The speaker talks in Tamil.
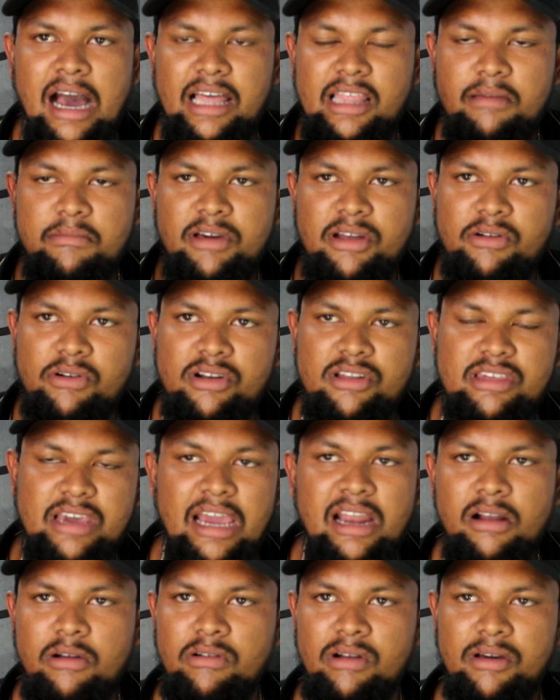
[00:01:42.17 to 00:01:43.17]
அதே மாதிரி ஒரு
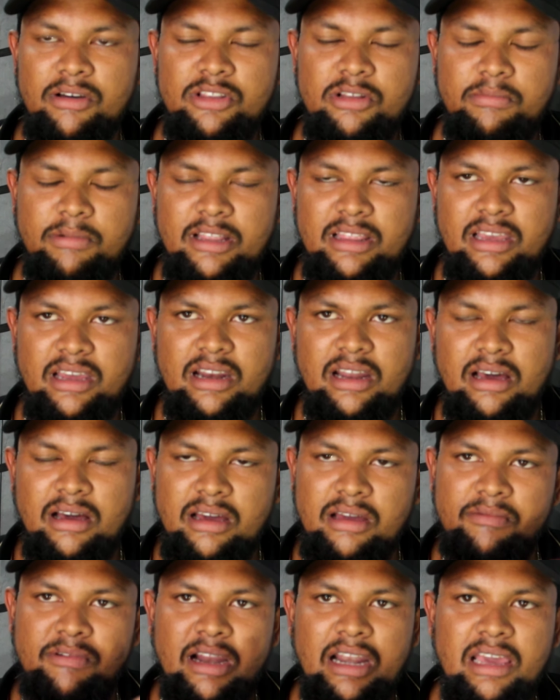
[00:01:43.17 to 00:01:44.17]
ஜெயிலுக்குள்ளே வந்து பார்த்தீங்கன்னா
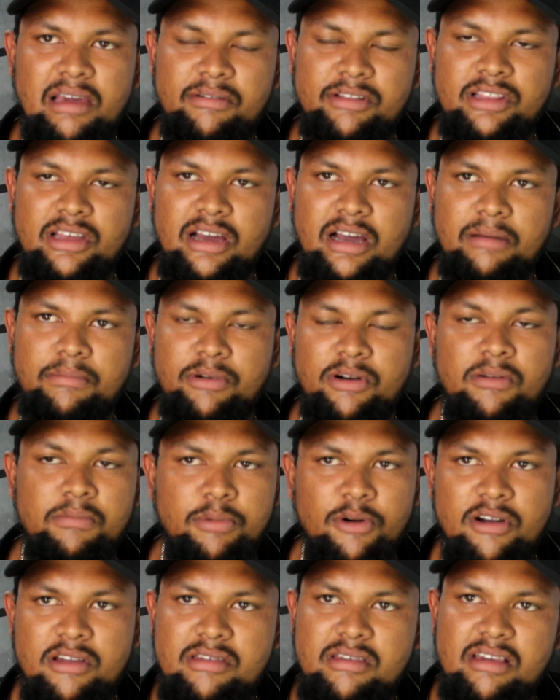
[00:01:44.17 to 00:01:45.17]
வெளியே வந்ததுக்கப்புறம்
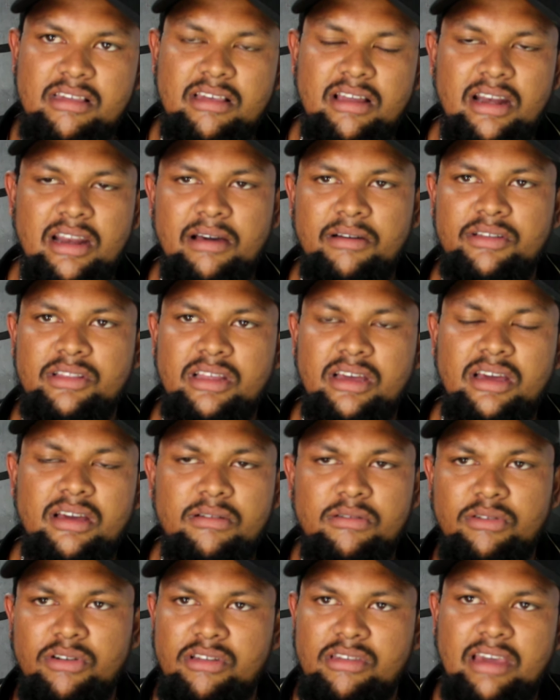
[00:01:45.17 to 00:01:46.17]
போலீஸ் ஸ்டேஷனில் வந்து
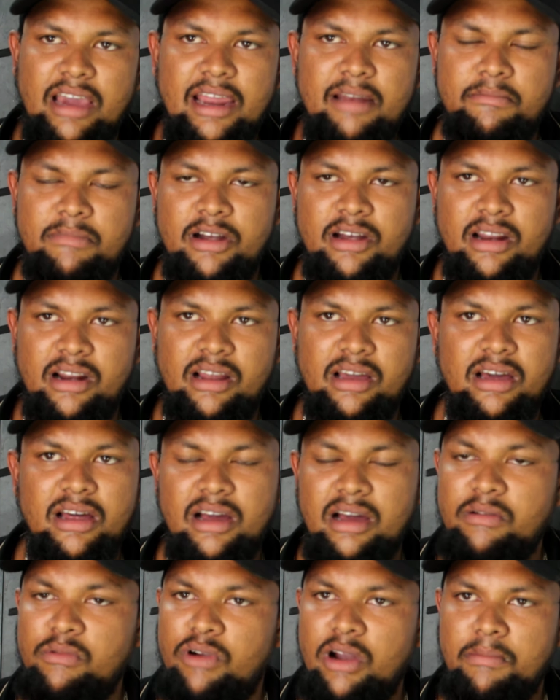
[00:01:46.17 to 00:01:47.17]
ஒரு சைன்
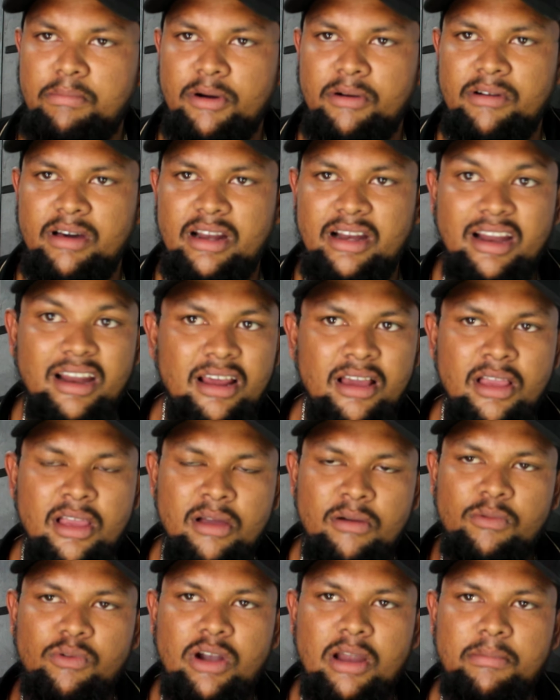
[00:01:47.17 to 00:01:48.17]
பண்ணுறதுக்காக உள்ளே போவார்
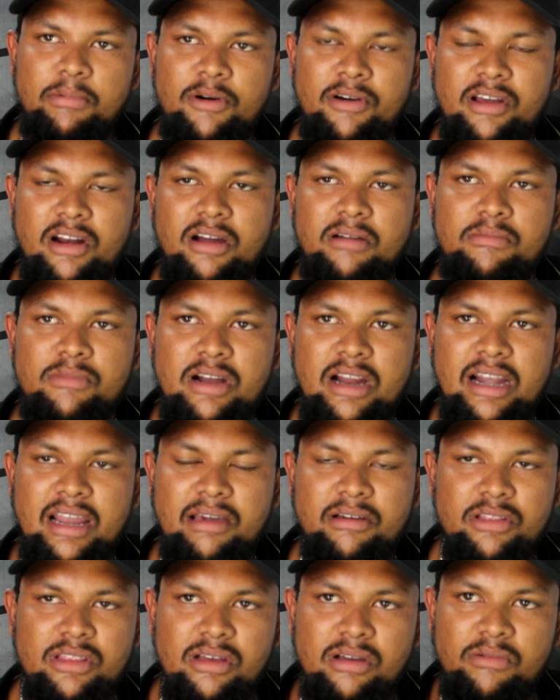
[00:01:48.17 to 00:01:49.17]
உள்ளே போகிறதுக்கு
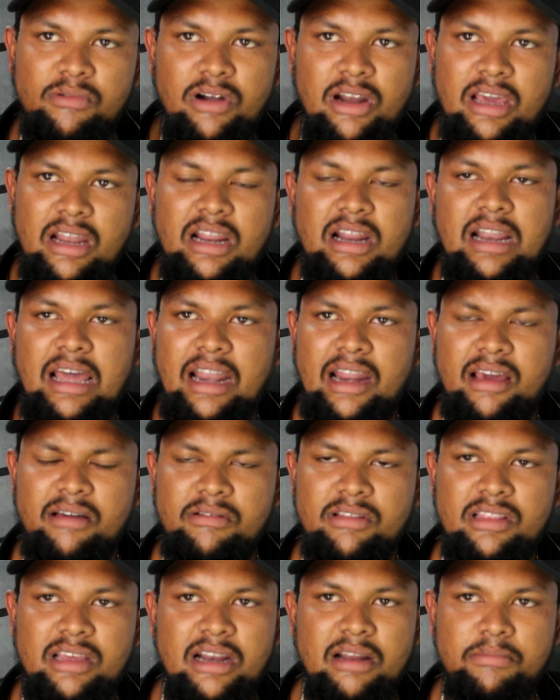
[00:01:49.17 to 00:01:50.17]
முன்னாடியே வந்து உள்ளேலாம் நிறையா
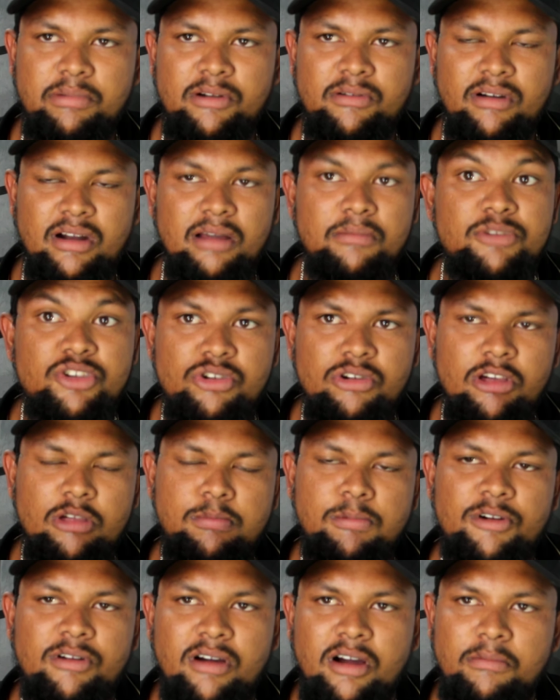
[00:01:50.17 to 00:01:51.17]
வந்து என்ன பண்ணுவாங்கன்னா
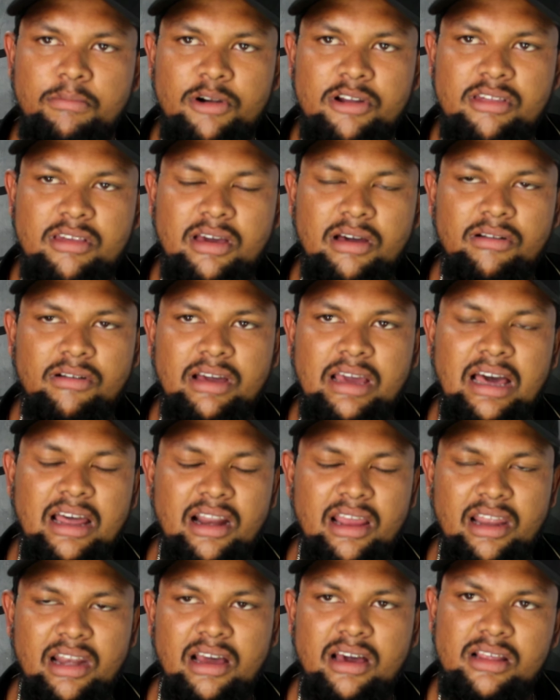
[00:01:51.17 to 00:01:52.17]
மிஸ்யூஸ் பண்ணுவாங்க போலீஸ்காரங்க
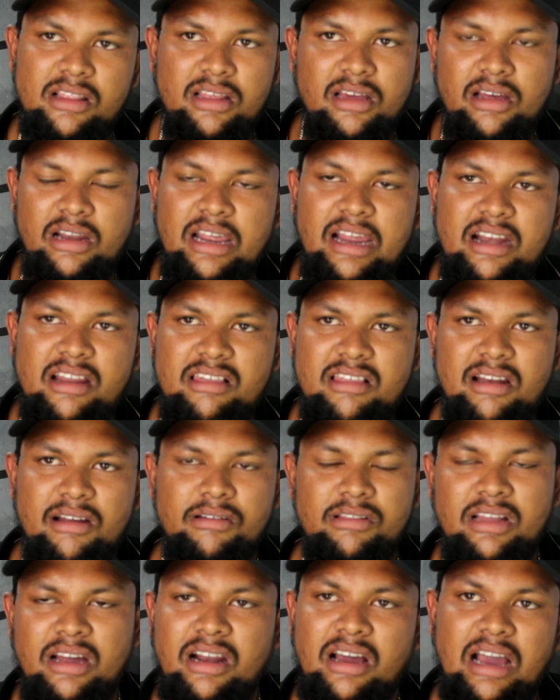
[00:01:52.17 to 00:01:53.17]
யாரையும் அந்த
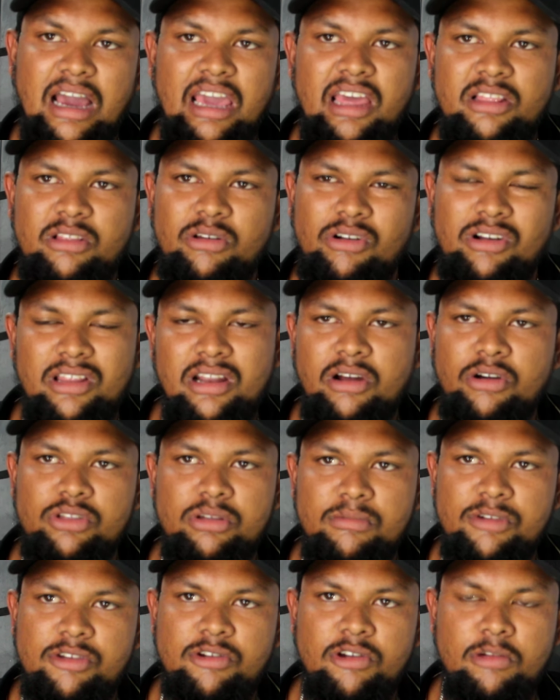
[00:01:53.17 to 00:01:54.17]
லேடிஸ்லாம் வந்தாங்கன்னா கையை தொடர்றதெல்லாம்
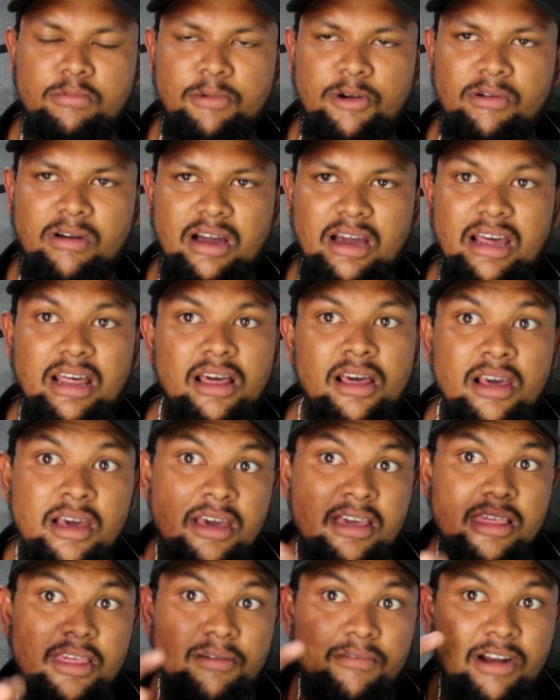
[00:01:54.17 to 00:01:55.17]
கொஞ்சம் மிஸ்யூஸ் பண்ணுவாங்க
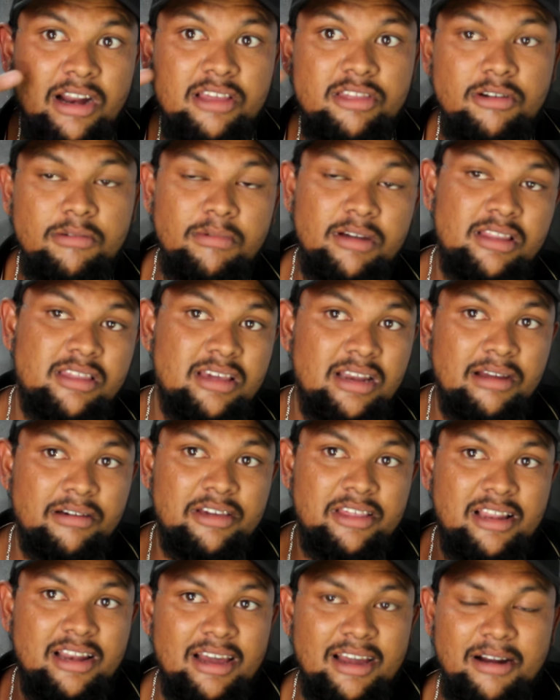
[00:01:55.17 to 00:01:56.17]
சிவராஜ்குமார் சின்ன
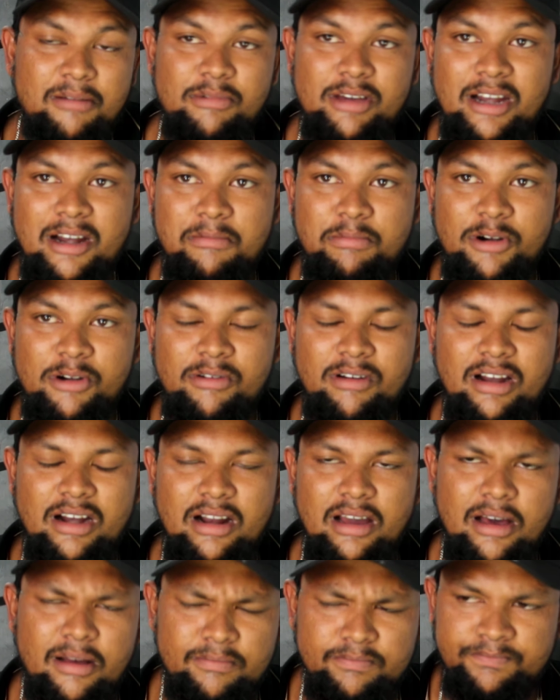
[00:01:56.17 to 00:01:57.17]
வயசில் இருக்கும்போது என்ன
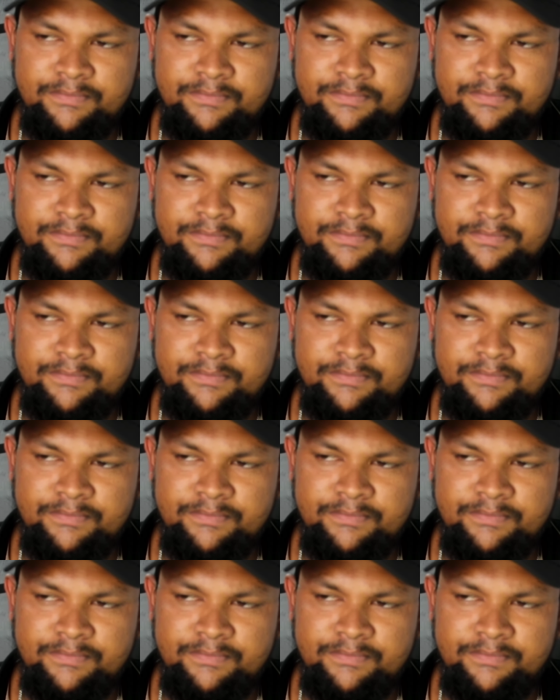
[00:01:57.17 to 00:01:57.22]
பண்ணுவார்னா